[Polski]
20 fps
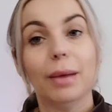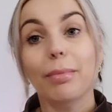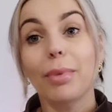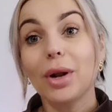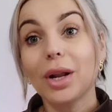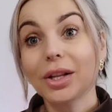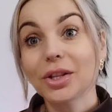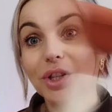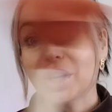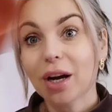
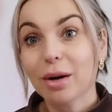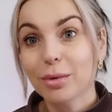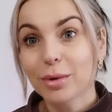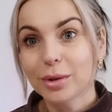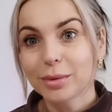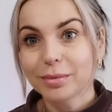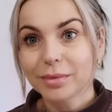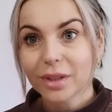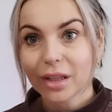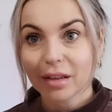
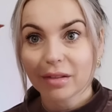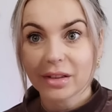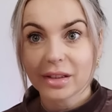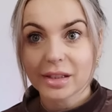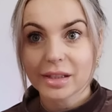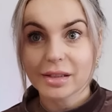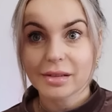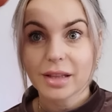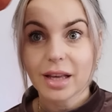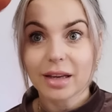Poleciało. Tak
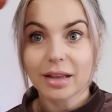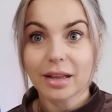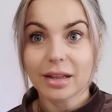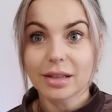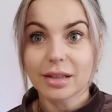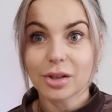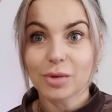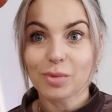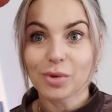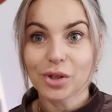więc takie
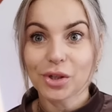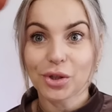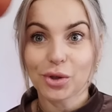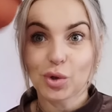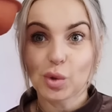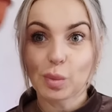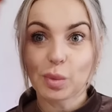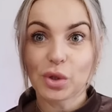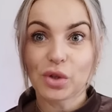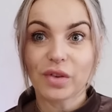coś możecie
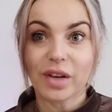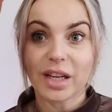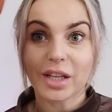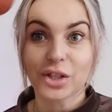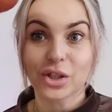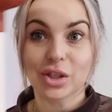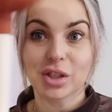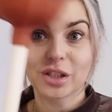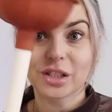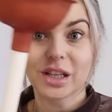kupić
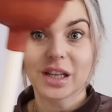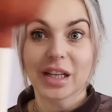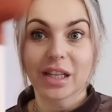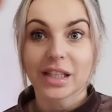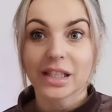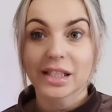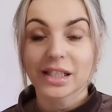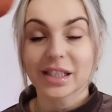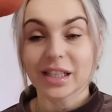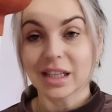Action
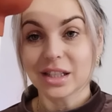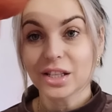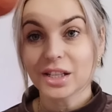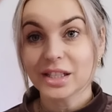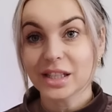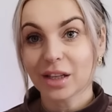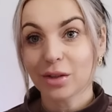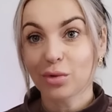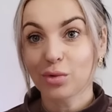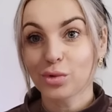za
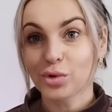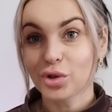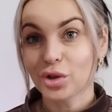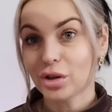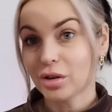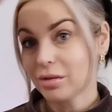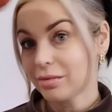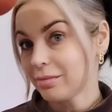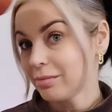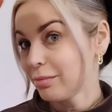nie za
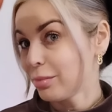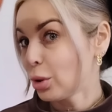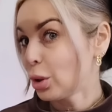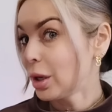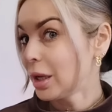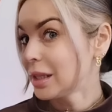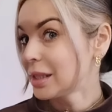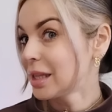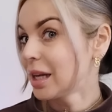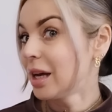dużo.
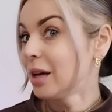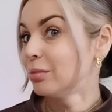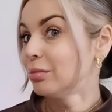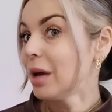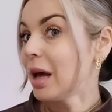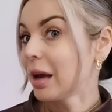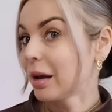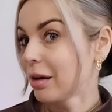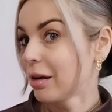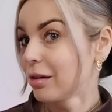Polecam
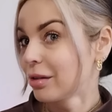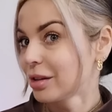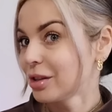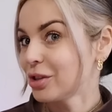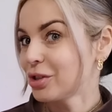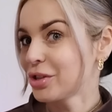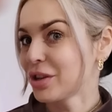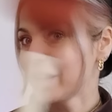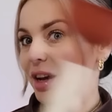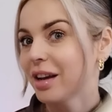
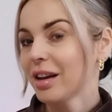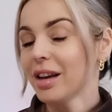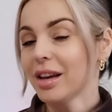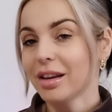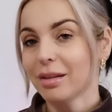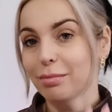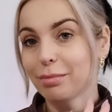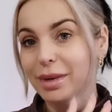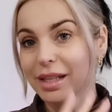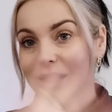ekologicznie,
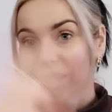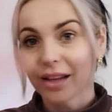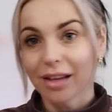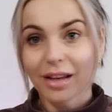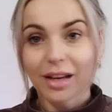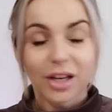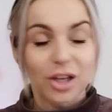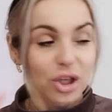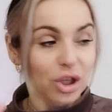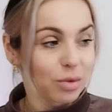bez
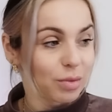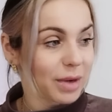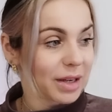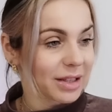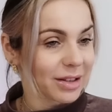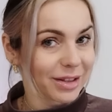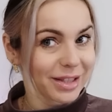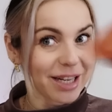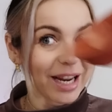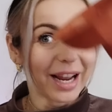tej
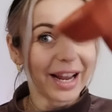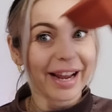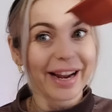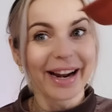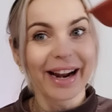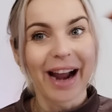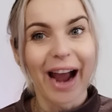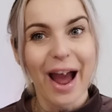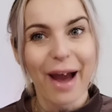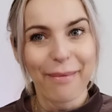śmierdzącej
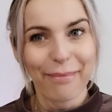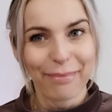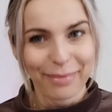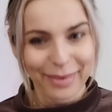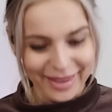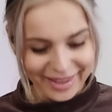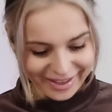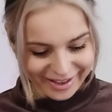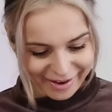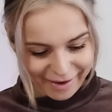
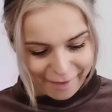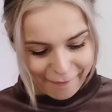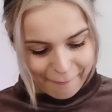chemii.